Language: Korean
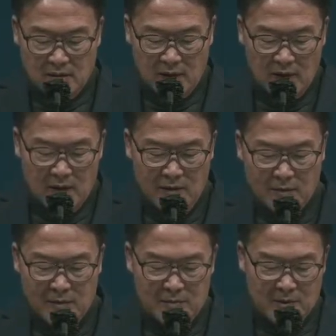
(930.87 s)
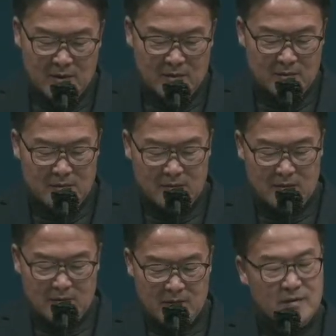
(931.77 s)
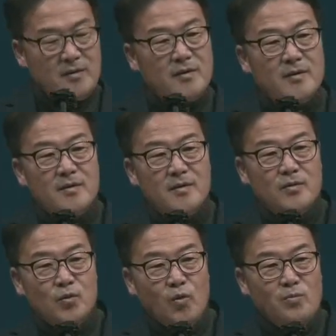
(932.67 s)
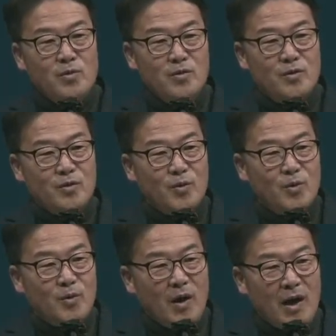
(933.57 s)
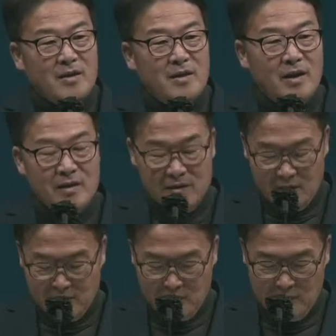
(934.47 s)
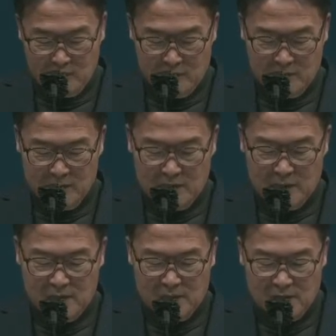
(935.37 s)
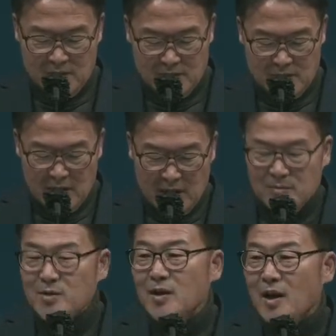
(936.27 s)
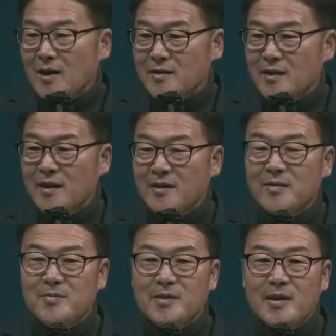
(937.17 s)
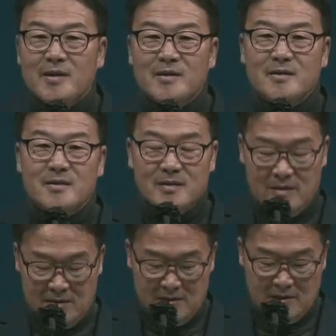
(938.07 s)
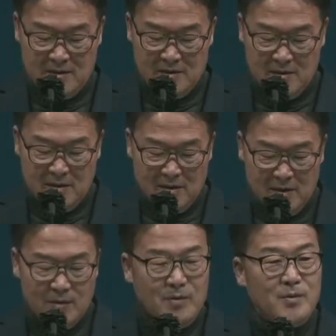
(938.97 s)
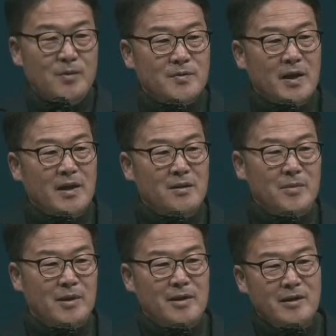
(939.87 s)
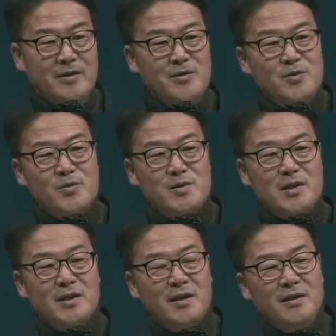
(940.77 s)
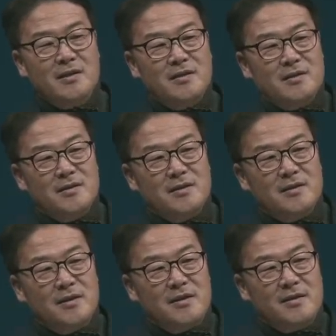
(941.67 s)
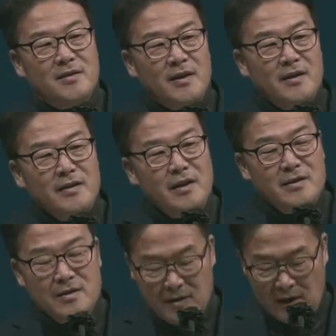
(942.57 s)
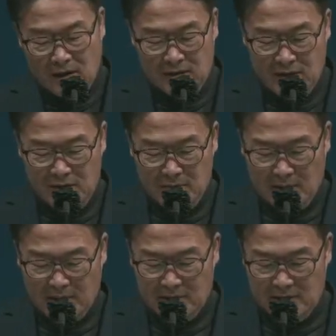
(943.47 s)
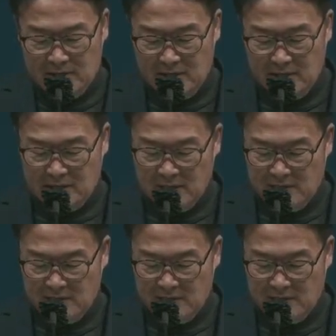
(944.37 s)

사랑이 없으면 동물들도 학대하게 되고요. 사람을 학대하게 됩니다. 그리고 사랑받아야 될 존재가 사랑이 아닌 학대를 받게 될 때